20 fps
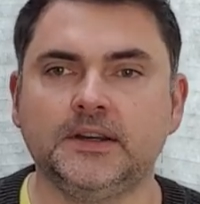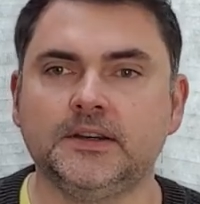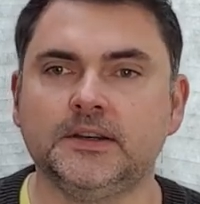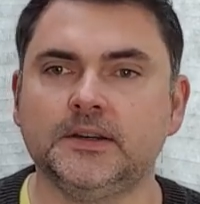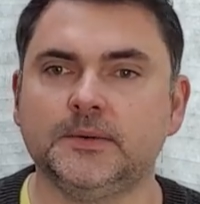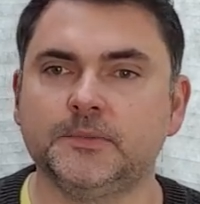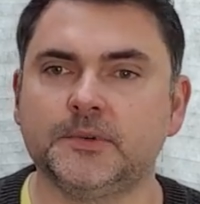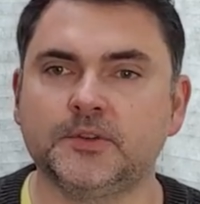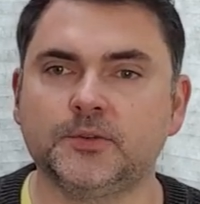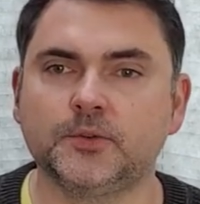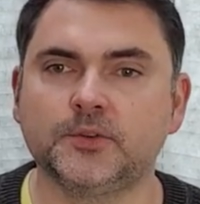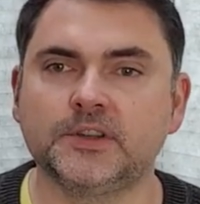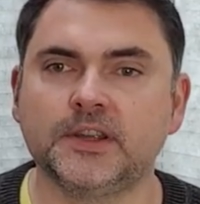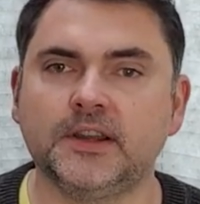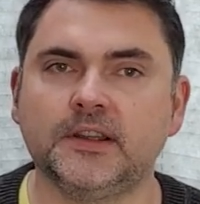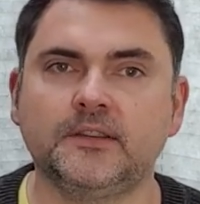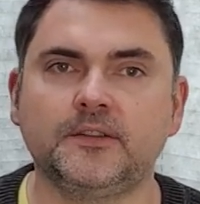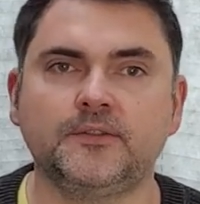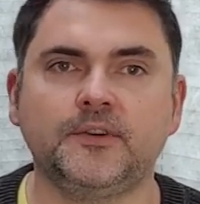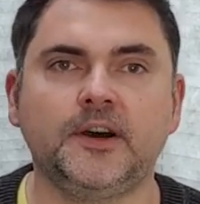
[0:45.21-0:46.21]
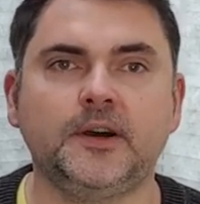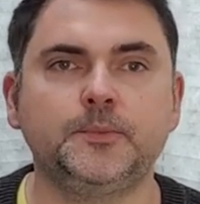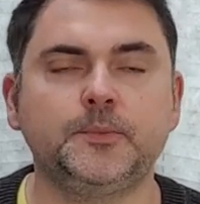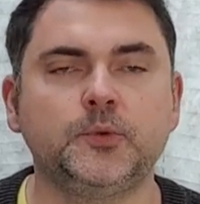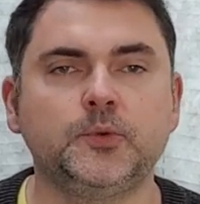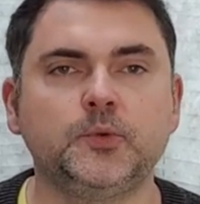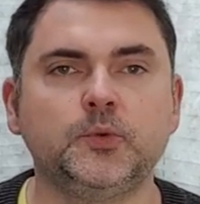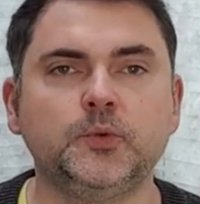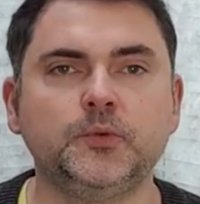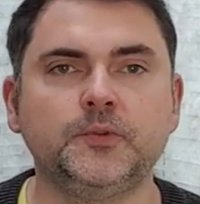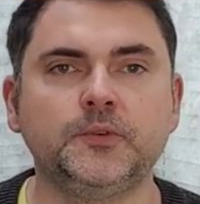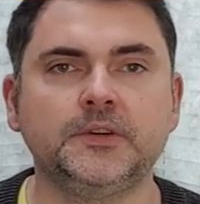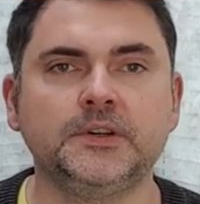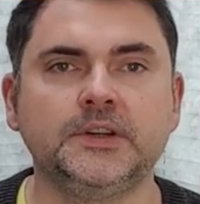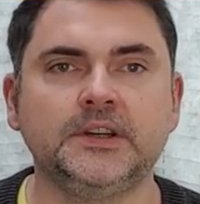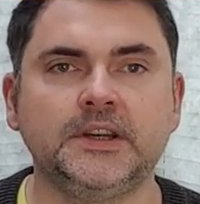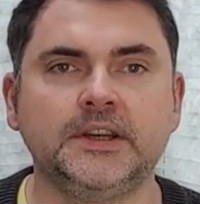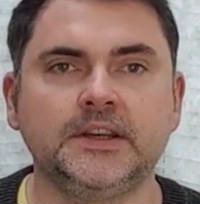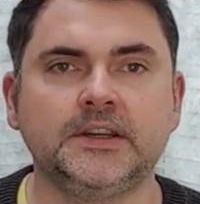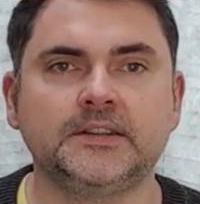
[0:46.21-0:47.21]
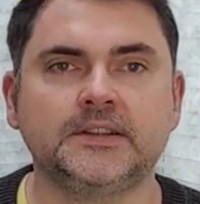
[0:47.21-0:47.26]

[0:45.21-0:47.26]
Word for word: ähm, Gesundheitsfachberufe,